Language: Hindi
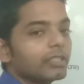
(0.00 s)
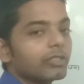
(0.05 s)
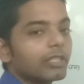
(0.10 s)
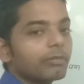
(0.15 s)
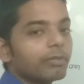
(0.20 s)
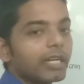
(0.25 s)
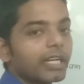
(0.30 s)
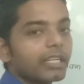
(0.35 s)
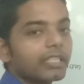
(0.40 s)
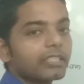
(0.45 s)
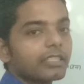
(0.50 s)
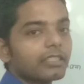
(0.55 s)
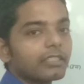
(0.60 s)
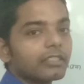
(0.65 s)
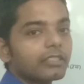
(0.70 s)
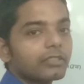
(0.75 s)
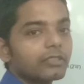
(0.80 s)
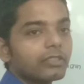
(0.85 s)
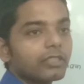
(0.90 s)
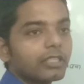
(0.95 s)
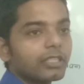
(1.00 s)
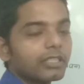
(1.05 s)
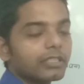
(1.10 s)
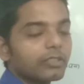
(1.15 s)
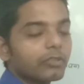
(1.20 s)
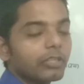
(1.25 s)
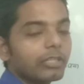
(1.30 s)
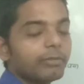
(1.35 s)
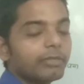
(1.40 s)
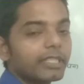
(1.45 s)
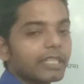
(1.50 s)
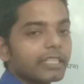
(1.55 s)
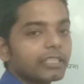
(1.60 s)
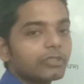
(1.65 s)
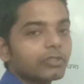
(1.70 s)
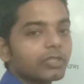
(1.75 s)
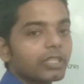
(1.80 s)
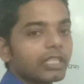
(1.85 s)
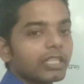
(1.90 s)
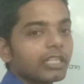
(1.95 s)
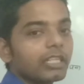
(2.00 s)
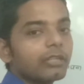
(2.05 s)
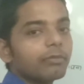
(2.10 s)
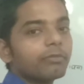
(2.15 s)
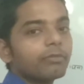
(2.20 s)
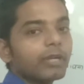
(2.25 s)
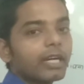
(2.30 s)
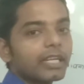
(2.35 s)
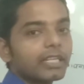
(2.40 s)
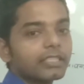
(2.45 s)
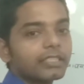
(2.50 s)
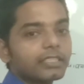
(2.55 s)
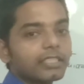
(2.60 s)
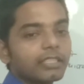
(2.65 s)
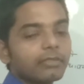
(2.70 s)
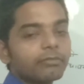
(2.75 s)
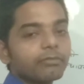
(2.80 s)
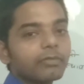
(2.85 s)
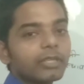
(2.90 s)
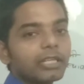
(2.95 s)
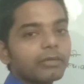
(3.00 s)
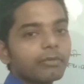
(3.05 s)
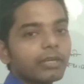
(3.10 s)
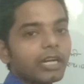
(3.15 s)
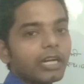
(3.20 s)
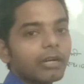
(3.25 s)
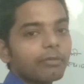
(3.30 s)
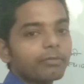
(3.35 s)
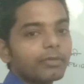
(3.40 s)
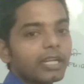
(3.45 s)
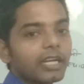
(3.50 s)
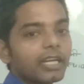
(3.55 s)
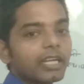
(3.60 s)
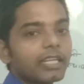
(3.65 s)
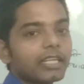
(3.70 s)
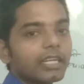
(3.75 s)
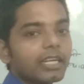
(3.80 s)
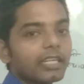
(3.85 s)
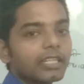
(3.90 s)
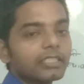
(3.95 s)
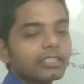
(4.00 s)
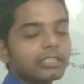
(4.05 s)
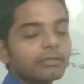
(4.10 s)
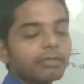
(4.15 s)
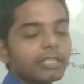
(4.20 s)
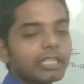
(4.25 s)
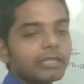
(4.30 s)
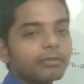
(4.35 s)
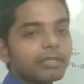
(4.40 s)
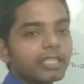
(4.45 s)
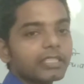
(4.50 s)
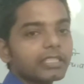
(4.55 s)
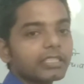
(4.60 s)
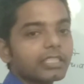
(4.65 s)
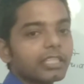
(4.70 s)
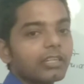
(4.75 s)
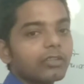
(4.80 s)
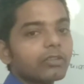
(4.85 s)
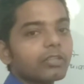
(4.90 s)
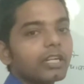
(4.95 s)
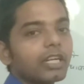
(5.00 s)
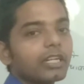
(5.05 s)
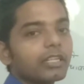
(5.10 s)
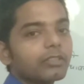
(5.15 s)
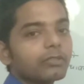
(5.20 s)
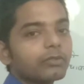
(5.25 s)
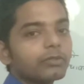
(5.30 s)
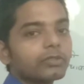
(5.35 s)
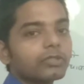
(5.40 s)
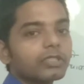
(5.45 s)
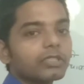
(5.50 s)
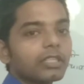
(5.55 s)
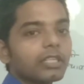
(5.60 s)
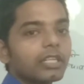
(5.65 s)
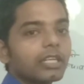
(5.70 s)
जो है भारत कोई भी राज्य जो है भारत से मतलब अपना एक अलग सीमा नहीं बना सकता और उस